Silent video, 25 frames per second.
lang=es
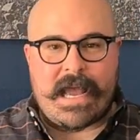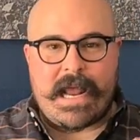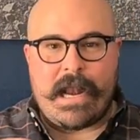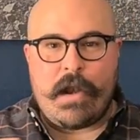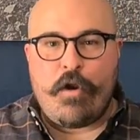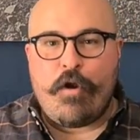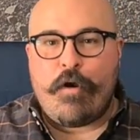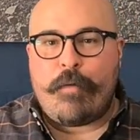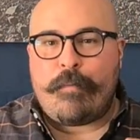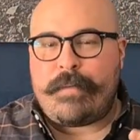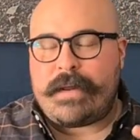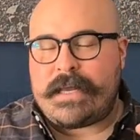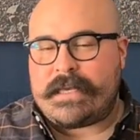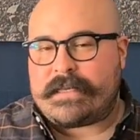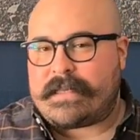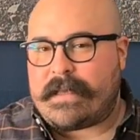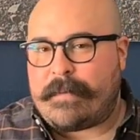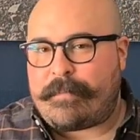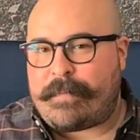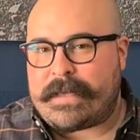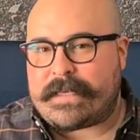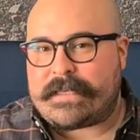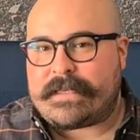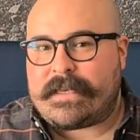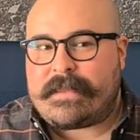el hombre
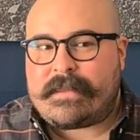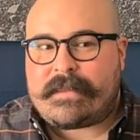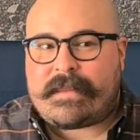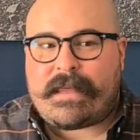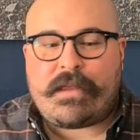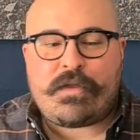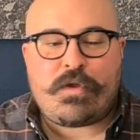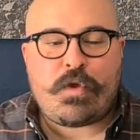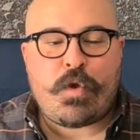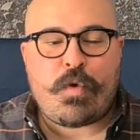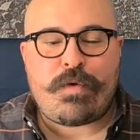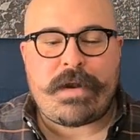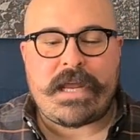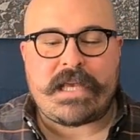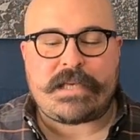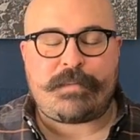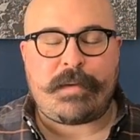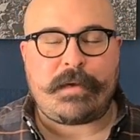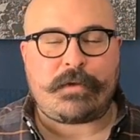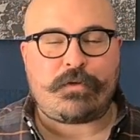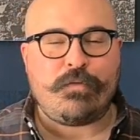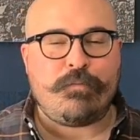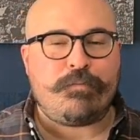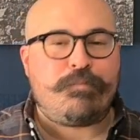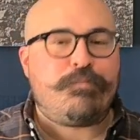está presentando un
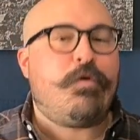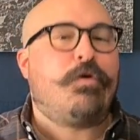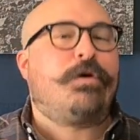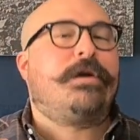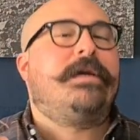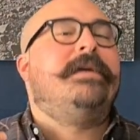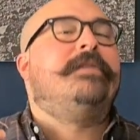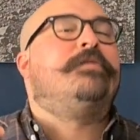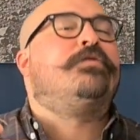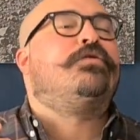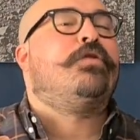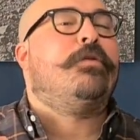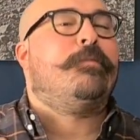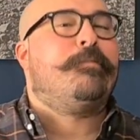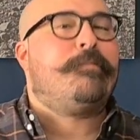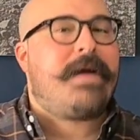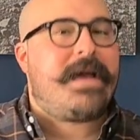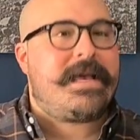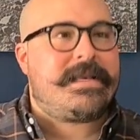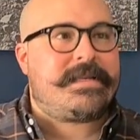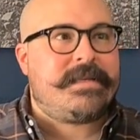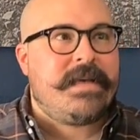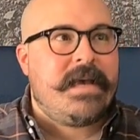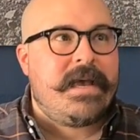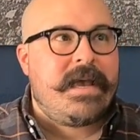aspecto un poquito
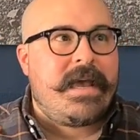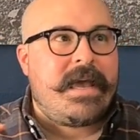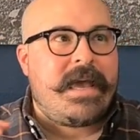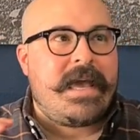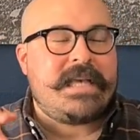más